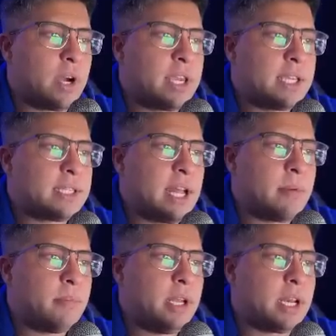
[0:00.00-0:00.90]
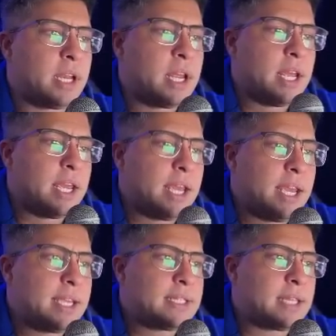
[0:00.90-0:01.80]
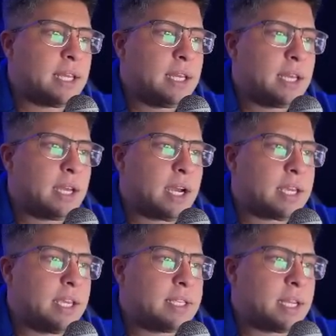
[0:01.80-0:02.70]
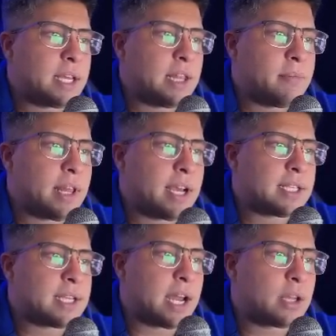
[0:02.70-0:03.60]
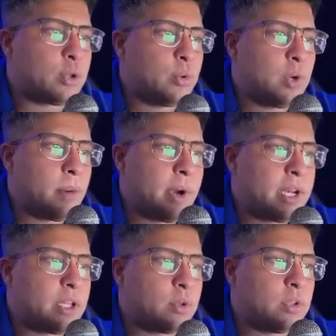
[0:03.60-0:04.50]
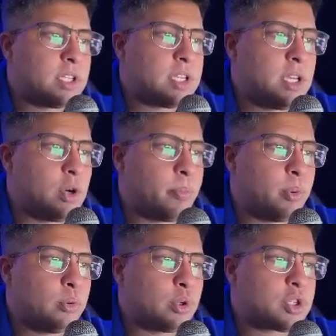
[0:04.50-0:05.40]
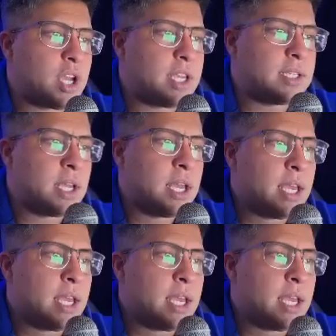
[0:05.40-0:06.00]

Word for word: Aquí está, miren, este aquí cerca de Madagascar, tuvo una magnitud de 5.6